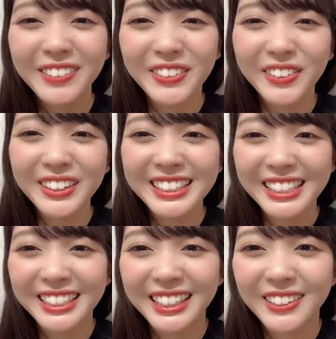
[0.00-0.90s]
でもごっ
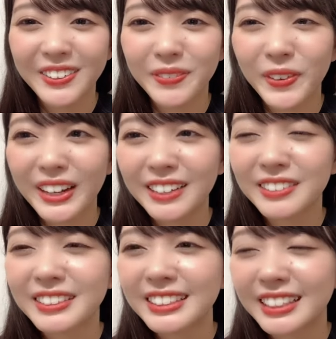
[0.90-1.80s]
ちゃになるのも分か
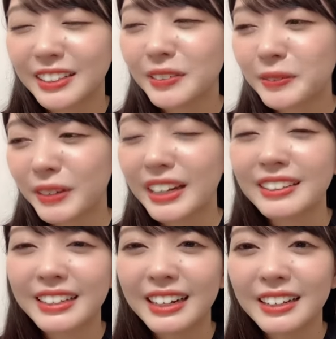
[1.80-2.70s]
るんですけど分か
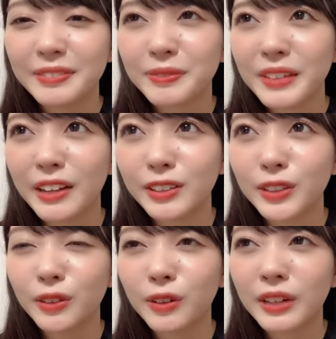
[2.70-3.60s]
るからあの
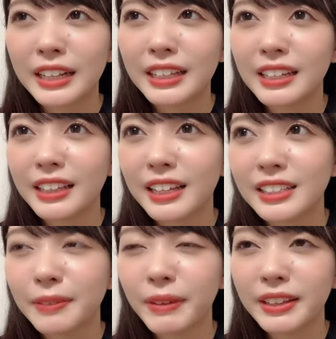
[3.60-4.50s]
その方に対
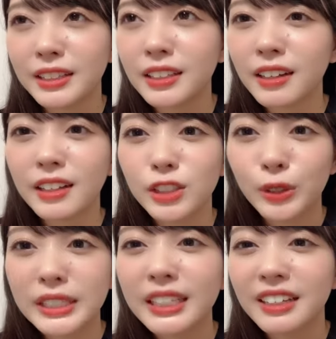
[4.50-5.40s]
してマイナスな感じ
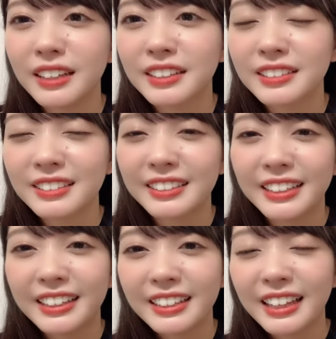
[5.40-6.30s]
は一切なく
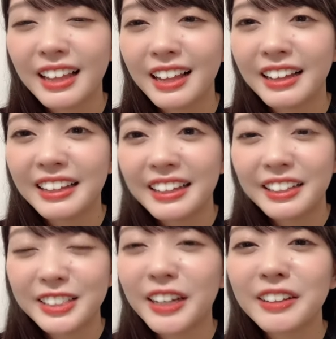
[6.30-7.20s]
ただ
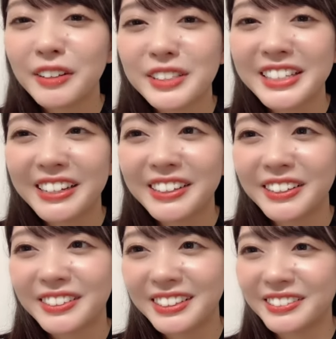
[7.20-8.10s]
違うんだよ違うんだ
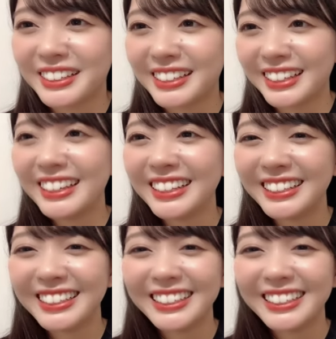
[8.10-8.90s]
よっていうだけそう